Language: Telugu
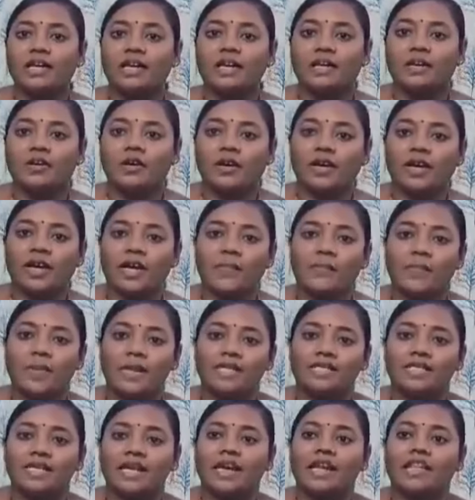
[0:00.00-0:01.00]
ఈ యొక్క
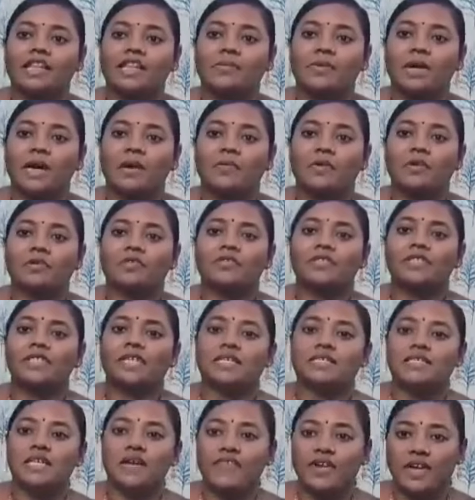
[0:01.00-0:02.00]
ఎమ్మెల్సీ అనంతబాబుకు నువ్వు
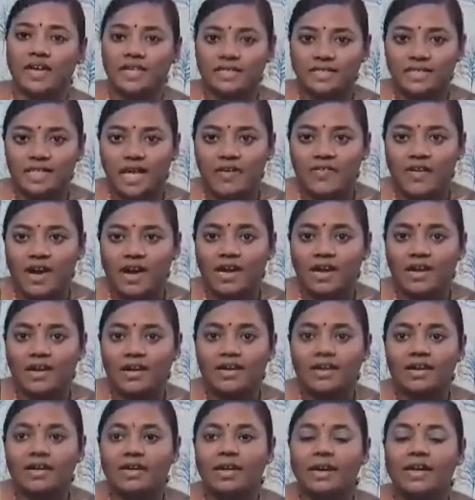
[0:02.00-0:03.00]
శిక్ష వేయిస్తావా
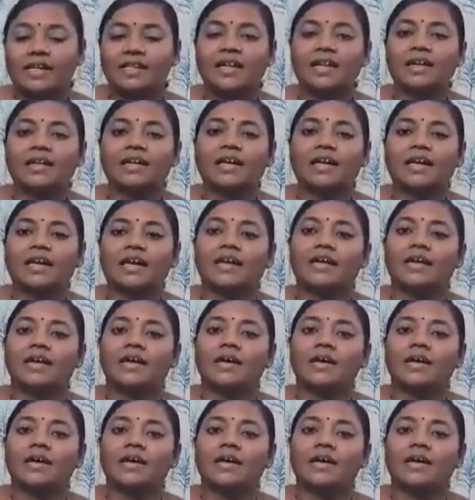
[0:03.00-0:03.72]
లేదంటే